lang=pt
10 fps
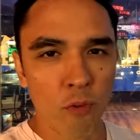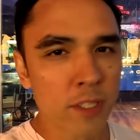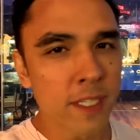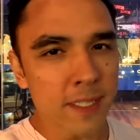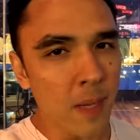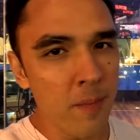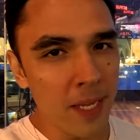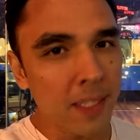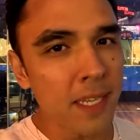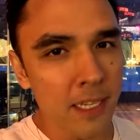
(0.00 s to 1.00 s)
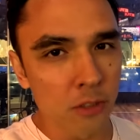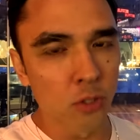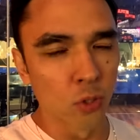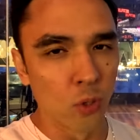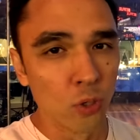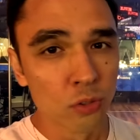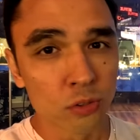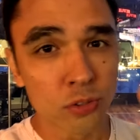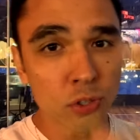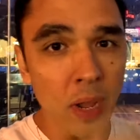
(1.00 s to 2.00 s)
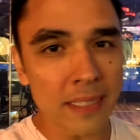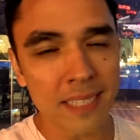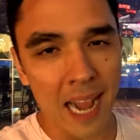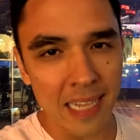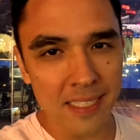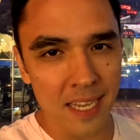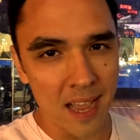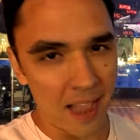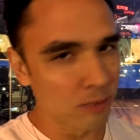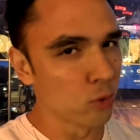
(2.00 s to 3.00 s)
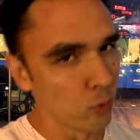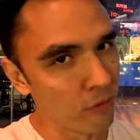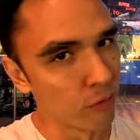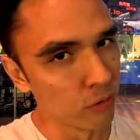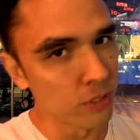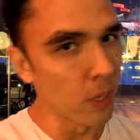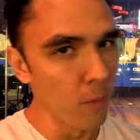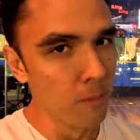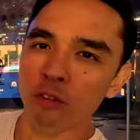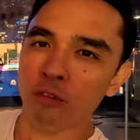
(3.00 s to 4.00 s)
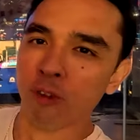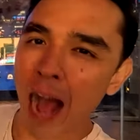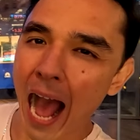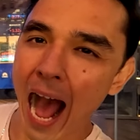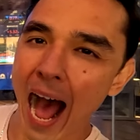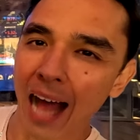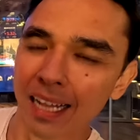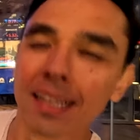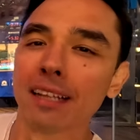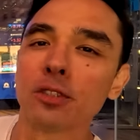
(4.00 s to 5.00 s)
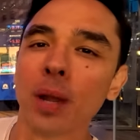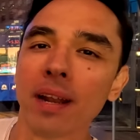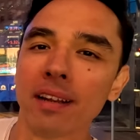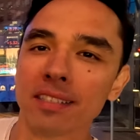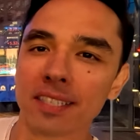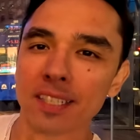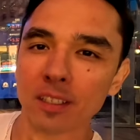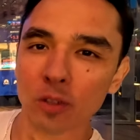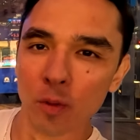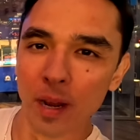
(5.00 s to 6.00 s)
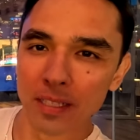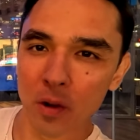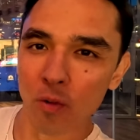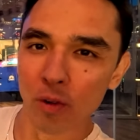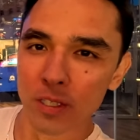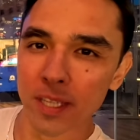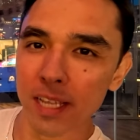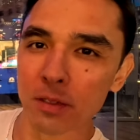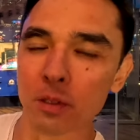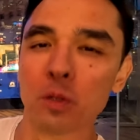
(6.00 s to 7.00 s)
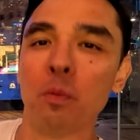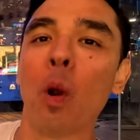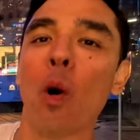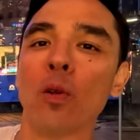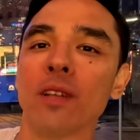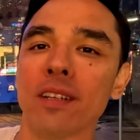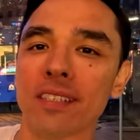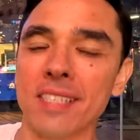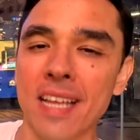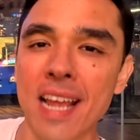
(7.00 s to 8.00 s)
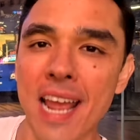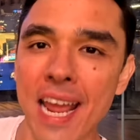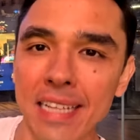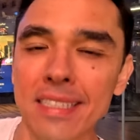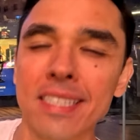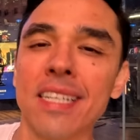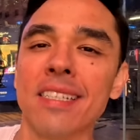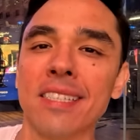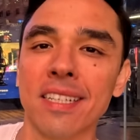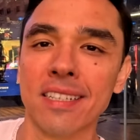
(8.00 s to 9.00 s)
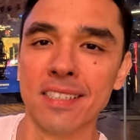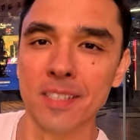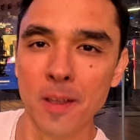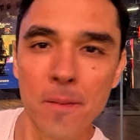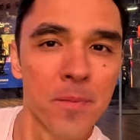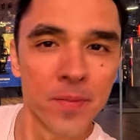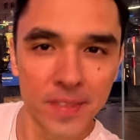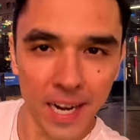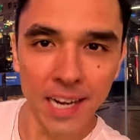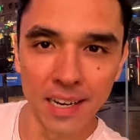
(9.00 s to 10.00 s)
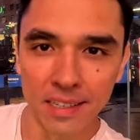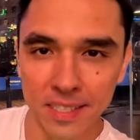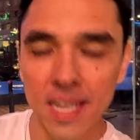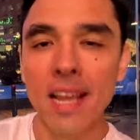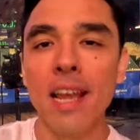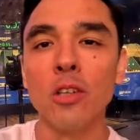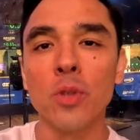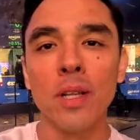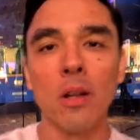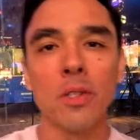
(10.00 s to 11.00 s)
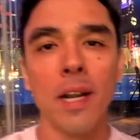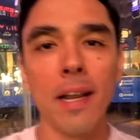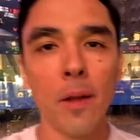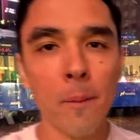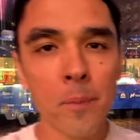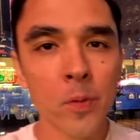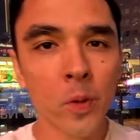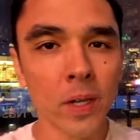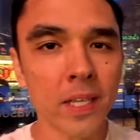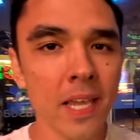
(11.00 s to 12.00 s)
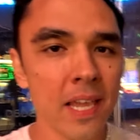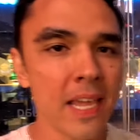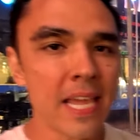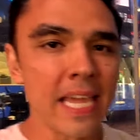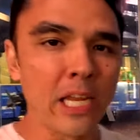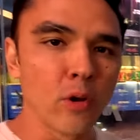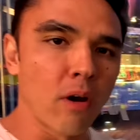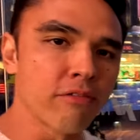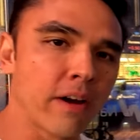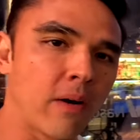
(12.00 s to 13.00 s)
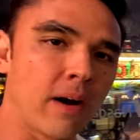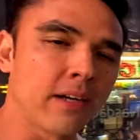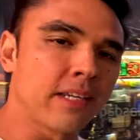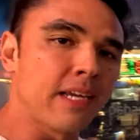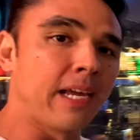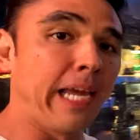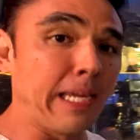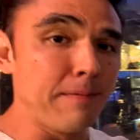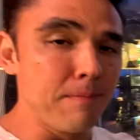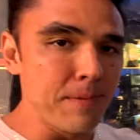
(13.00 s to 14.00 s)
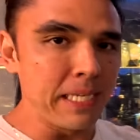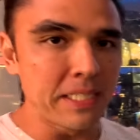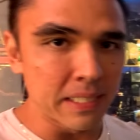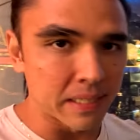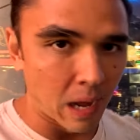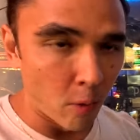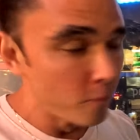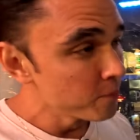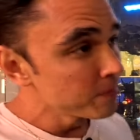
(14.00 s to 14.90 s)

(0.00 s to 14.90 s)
Você sabia que isso só atrasa a sua evolução? Fala traders! Tudo beleza com vocês, meus brothers and sisters, traders? Eu sou Adalto Carneiro, estou aqui em Nova York, em Midtown,